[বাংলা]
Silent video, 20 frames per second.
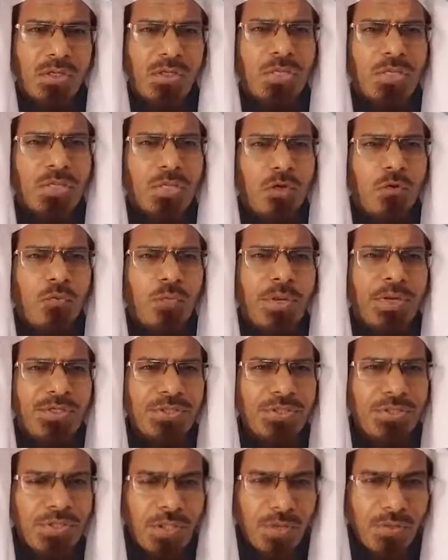তৌবা
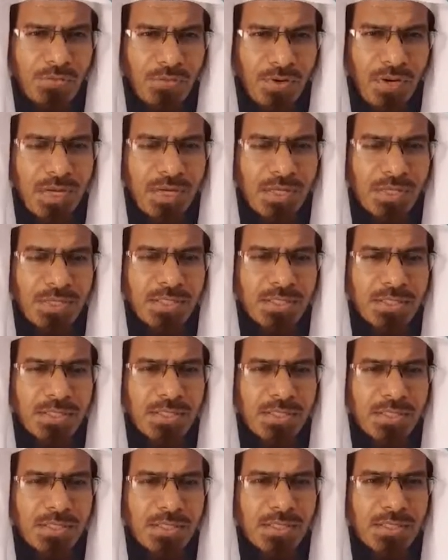ইস্তেকভার
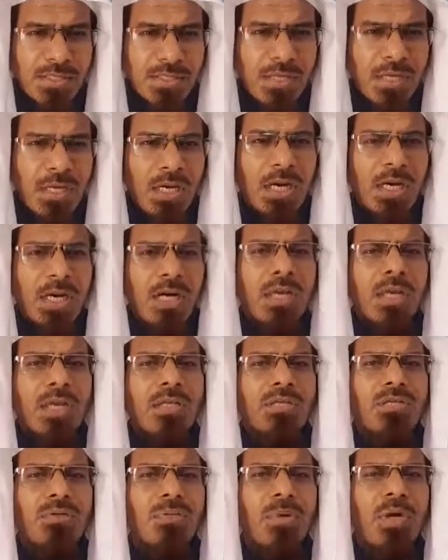
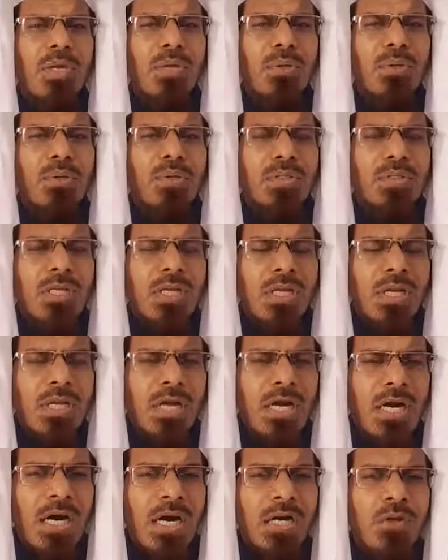আল্লাহ
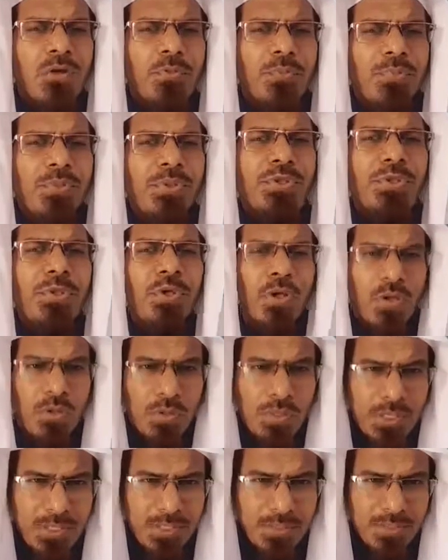সুবাহানুভতালার আরও প্রিয়
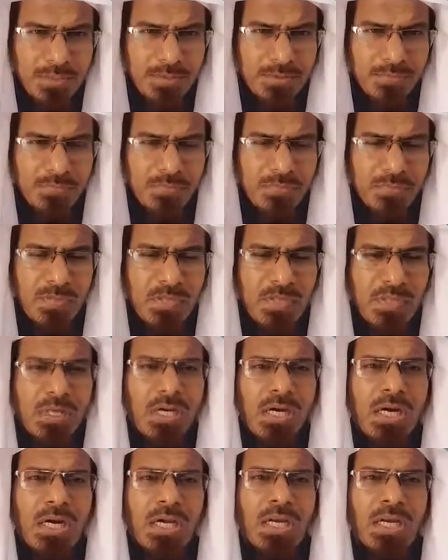হওয়ার
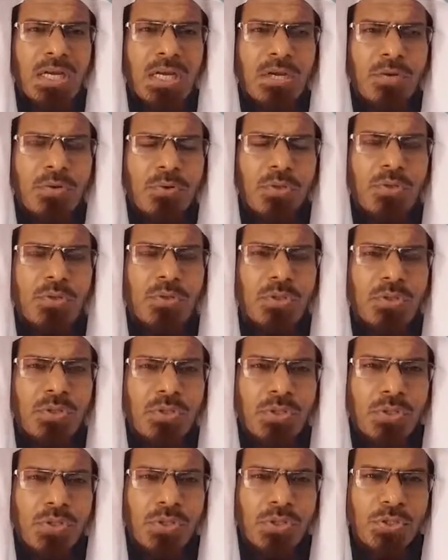আল্লাহর
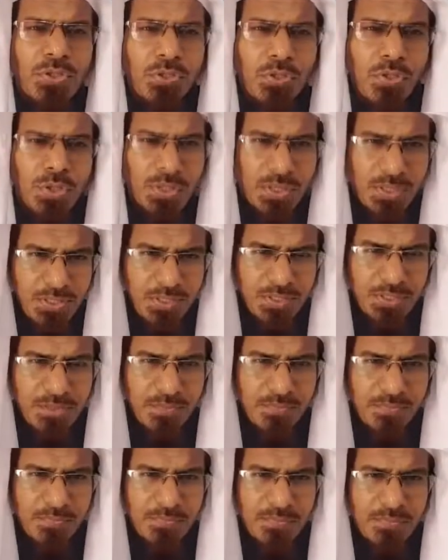নৈকট্য অর্জনের
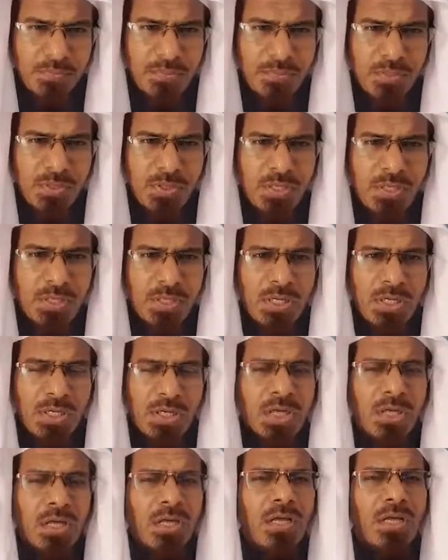
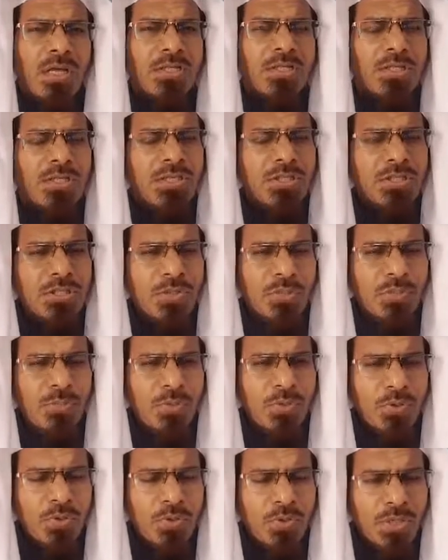আল্লাহর সাথে
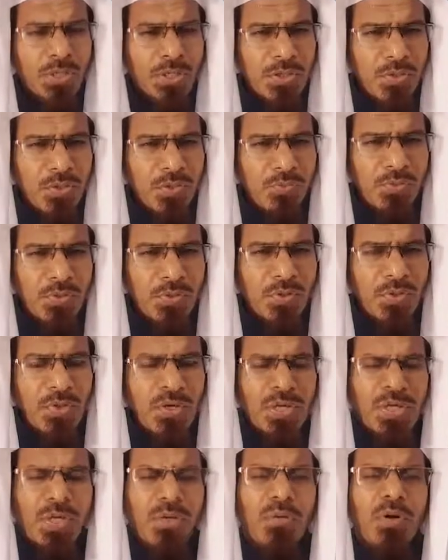সম্পর্ককে গভীর
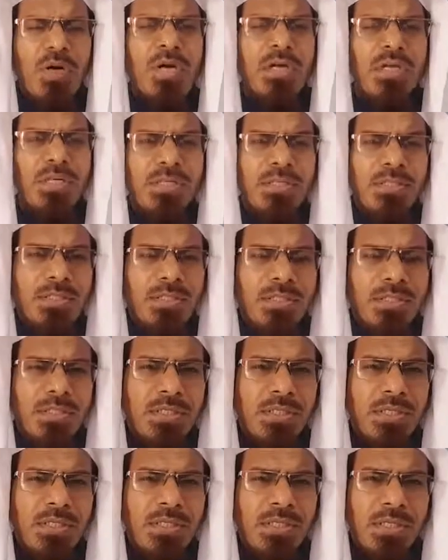করে নেওয়ার
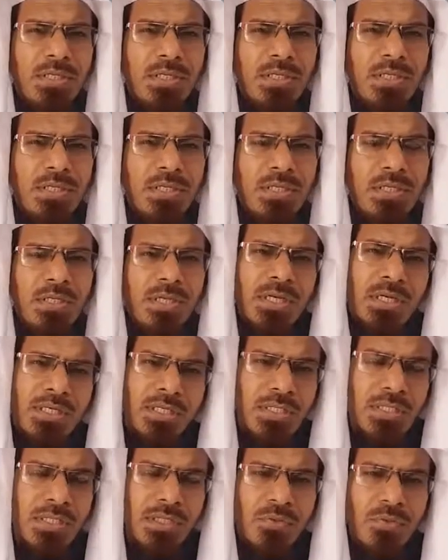
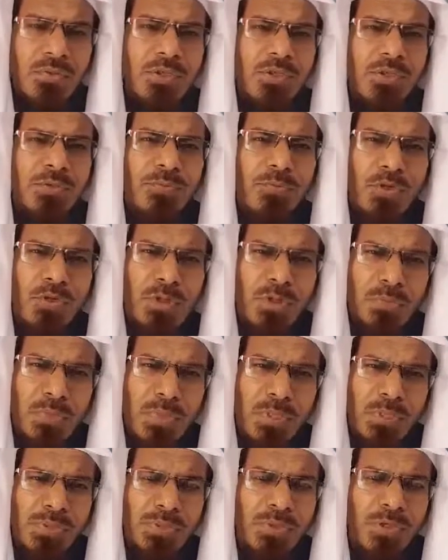একটি গুরুত্বপূর্ণ
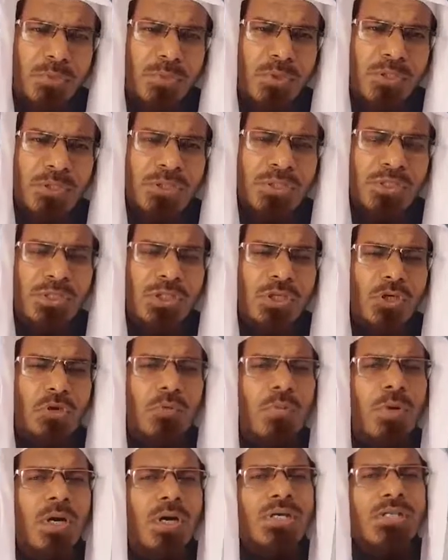মাধ্যম হচ্ছে
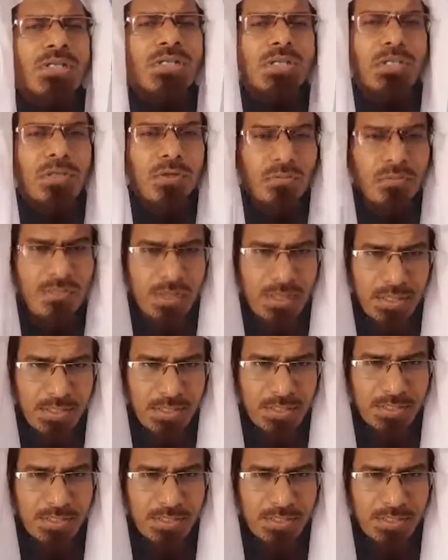তওবা ইস্তেফার